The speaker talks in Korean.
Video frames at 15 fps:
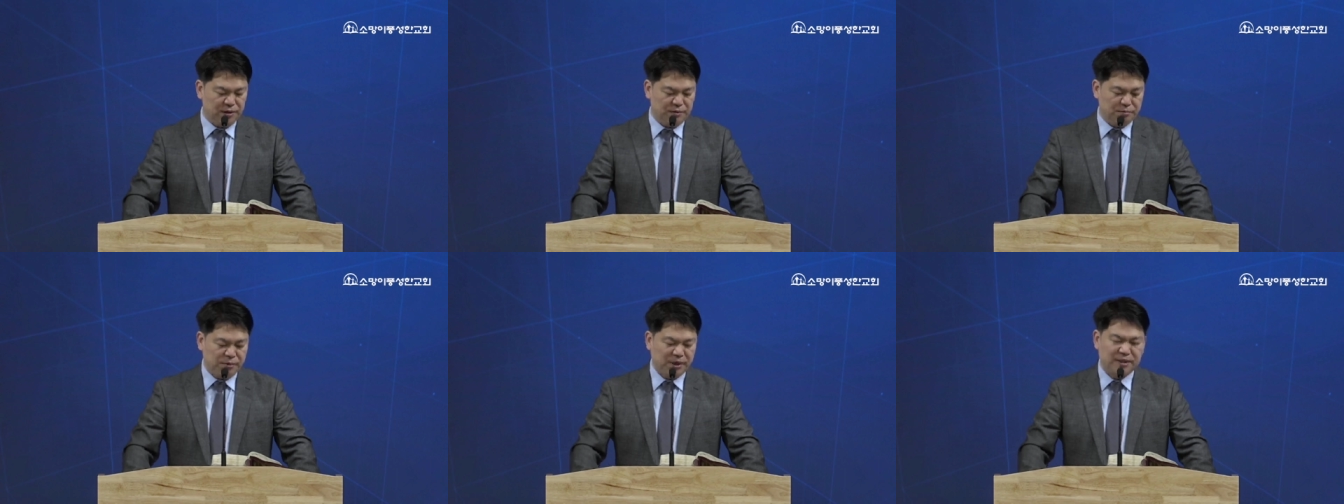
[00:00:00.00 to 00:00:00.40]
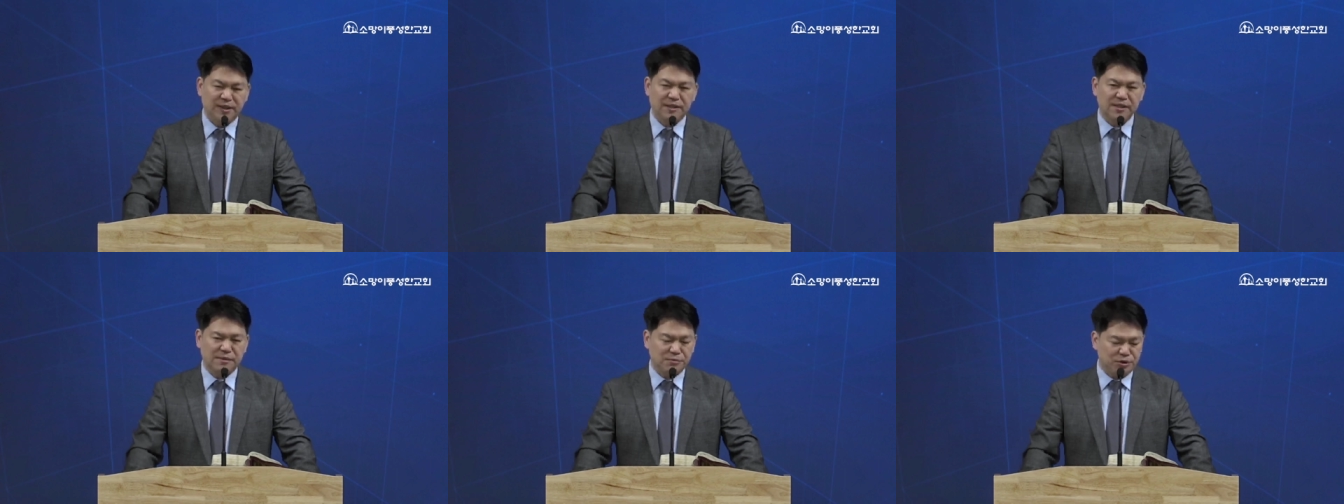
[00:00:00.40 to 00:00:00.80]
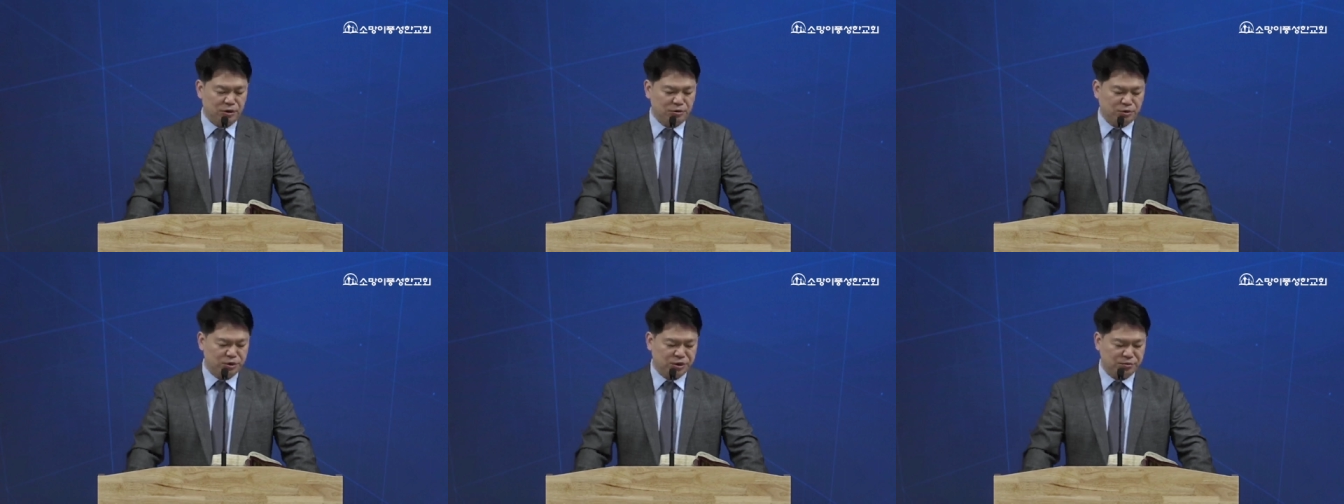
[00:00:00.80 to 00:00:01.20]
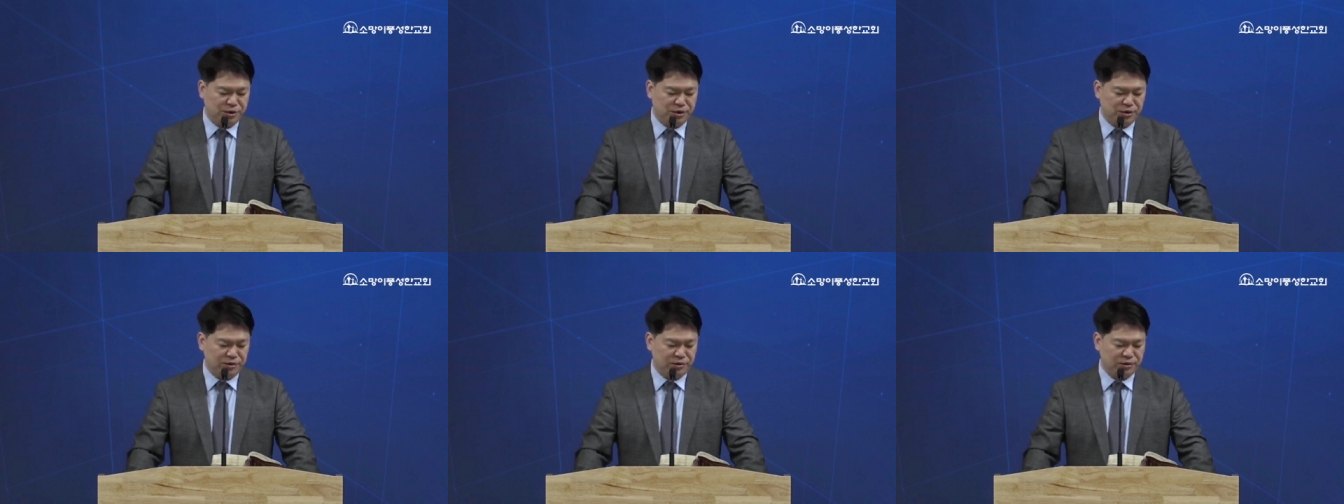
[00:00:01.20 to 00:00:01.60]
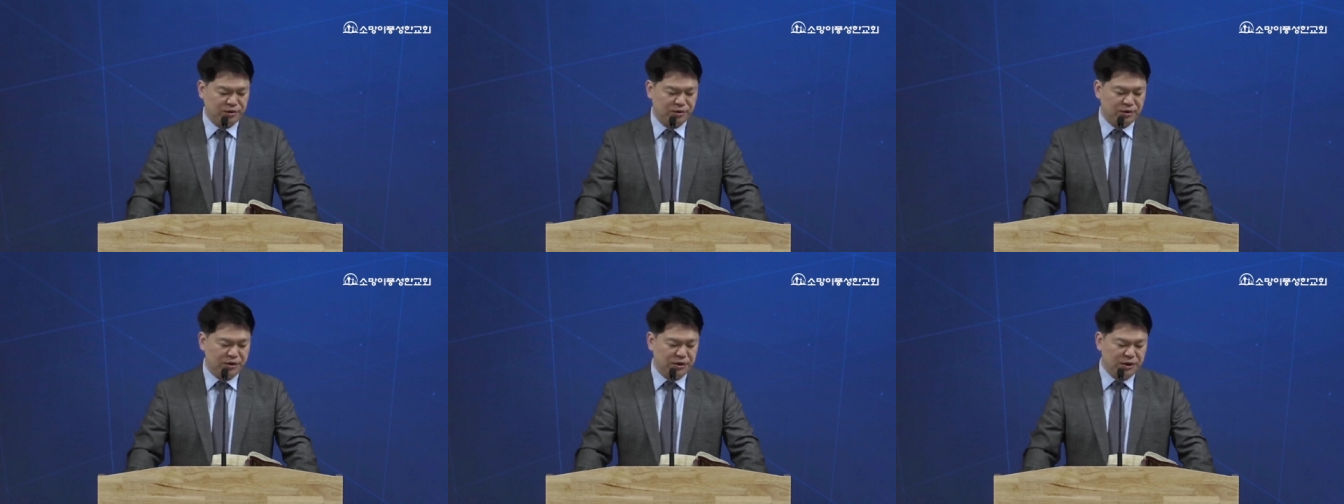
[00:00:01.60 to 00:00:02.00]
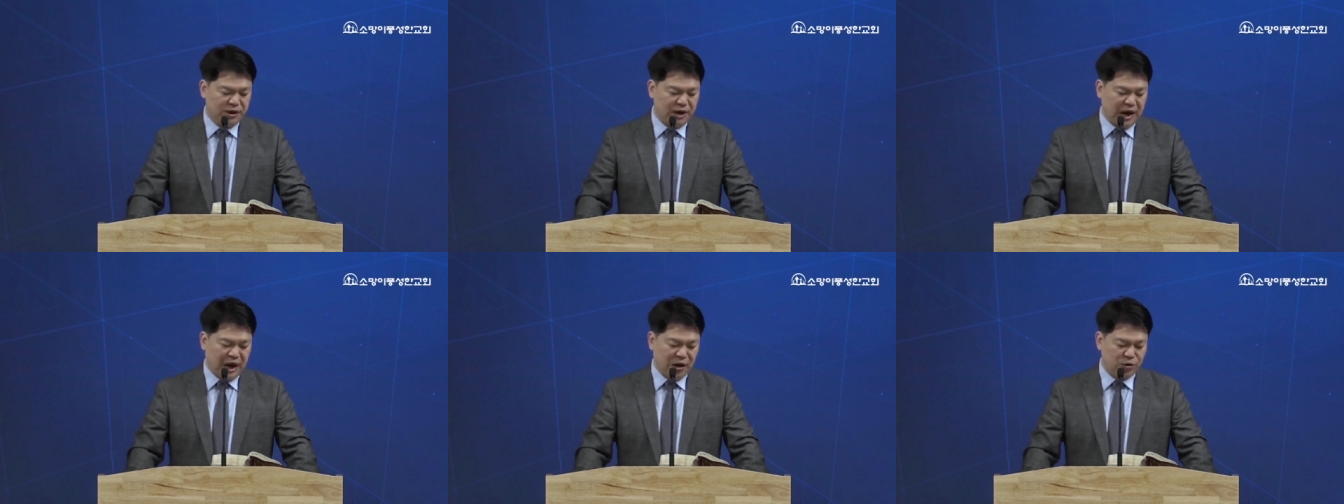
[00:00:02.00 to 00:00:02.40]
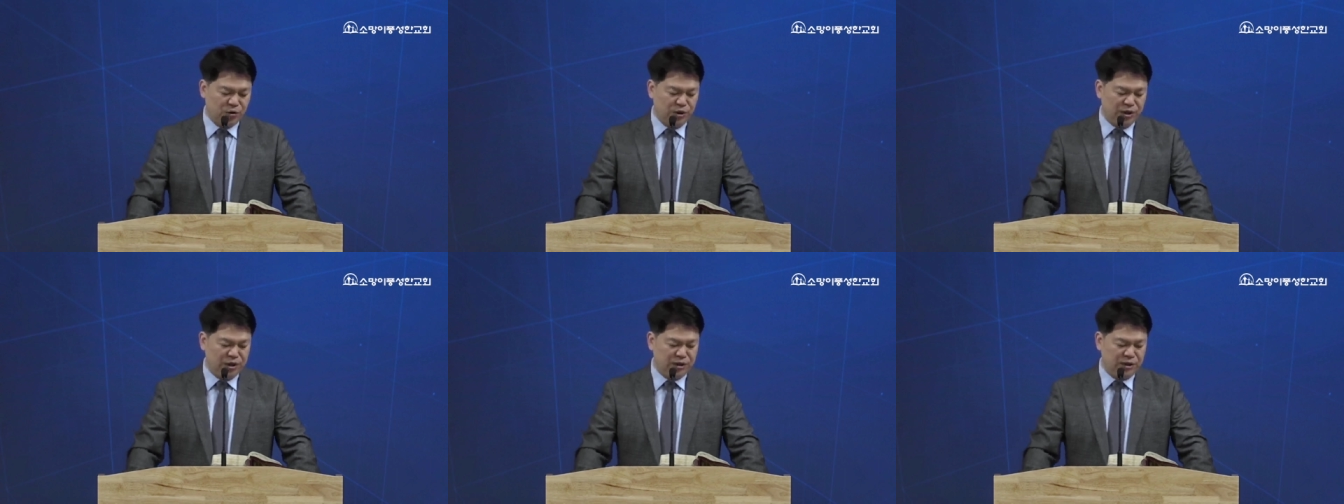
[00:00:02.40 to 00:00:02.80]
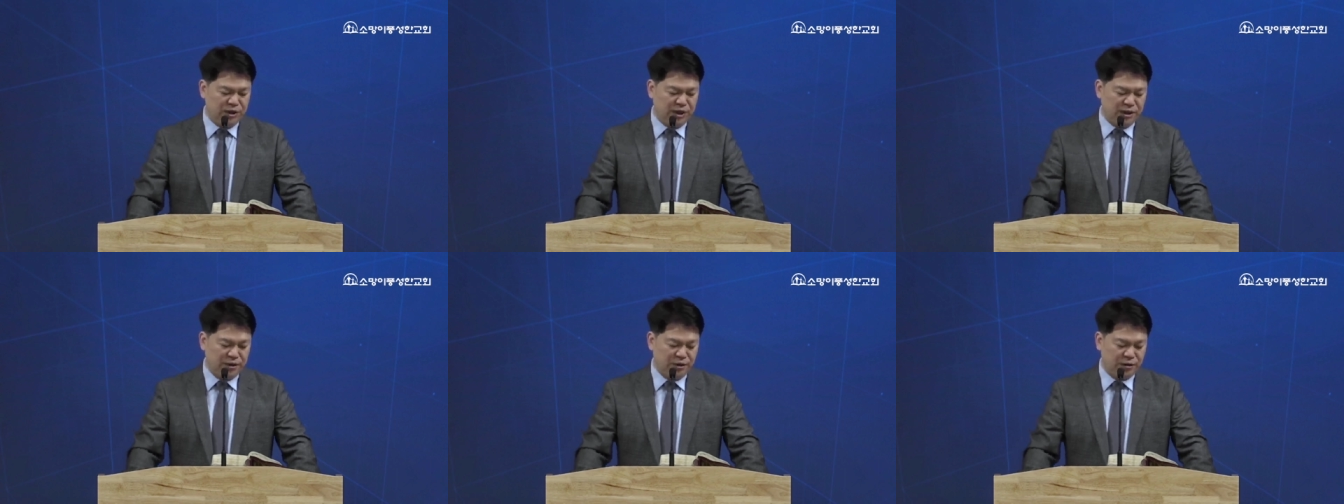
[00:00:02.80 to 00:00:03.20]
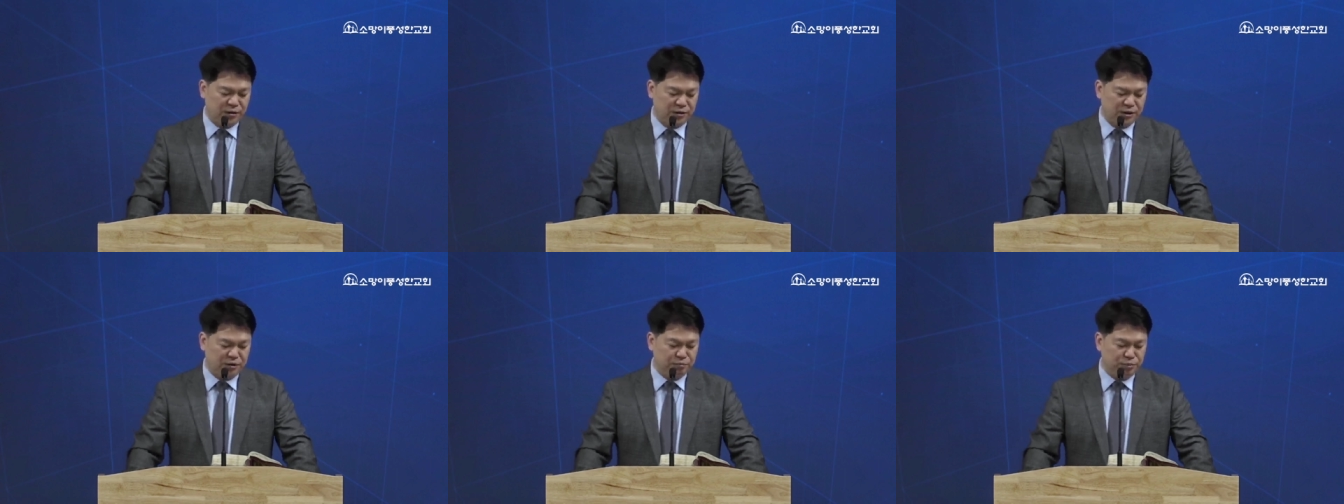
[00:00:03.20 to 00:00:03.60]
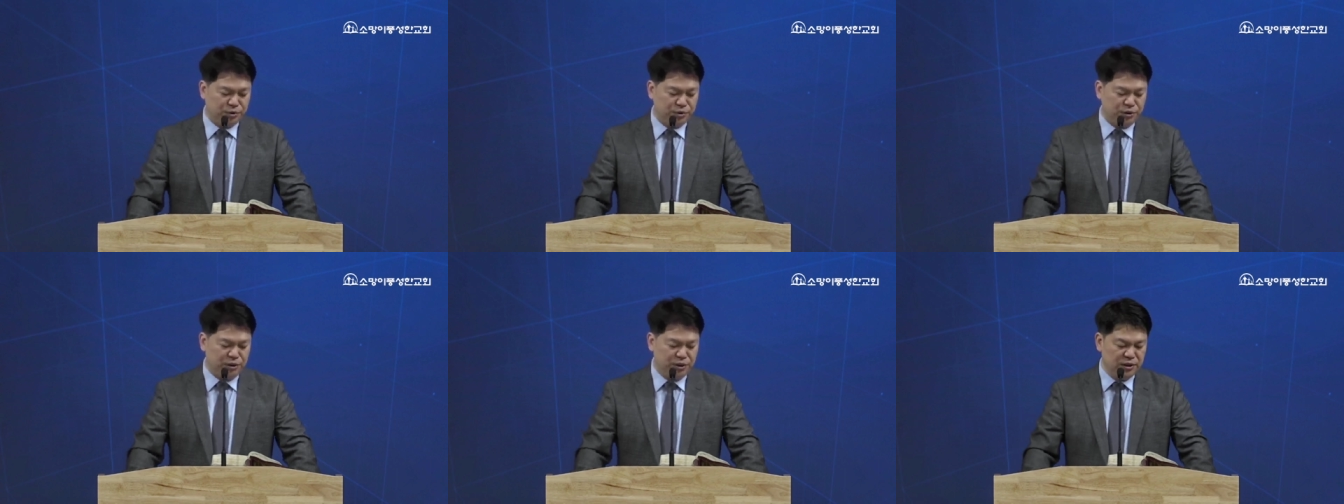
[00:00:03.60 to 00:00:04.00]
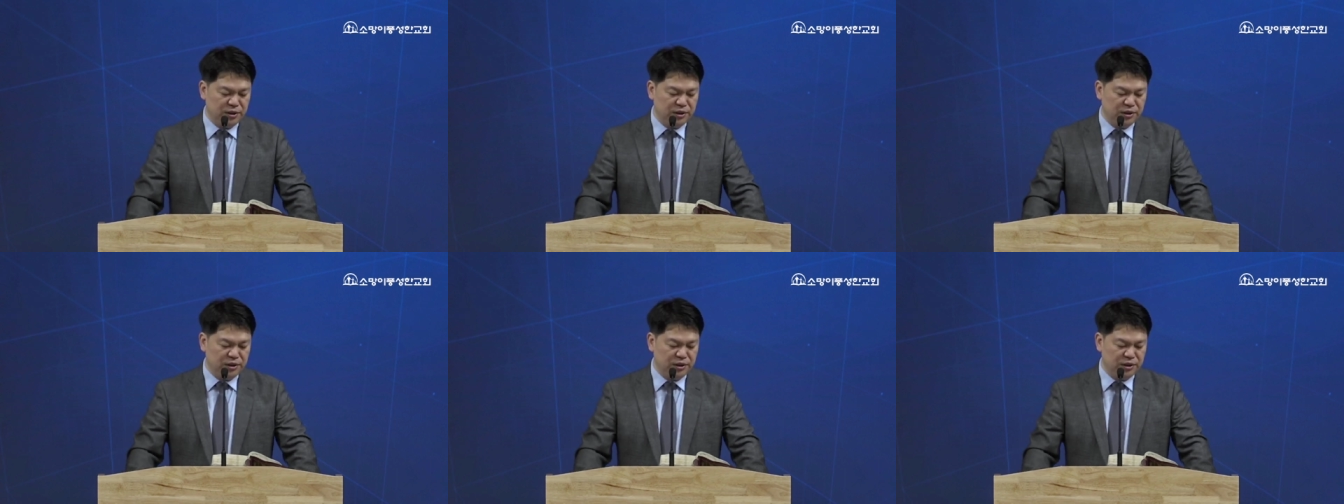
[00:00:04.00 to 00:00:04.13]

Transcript: 8장 3절을 보시면 아론이 그리하여 등불을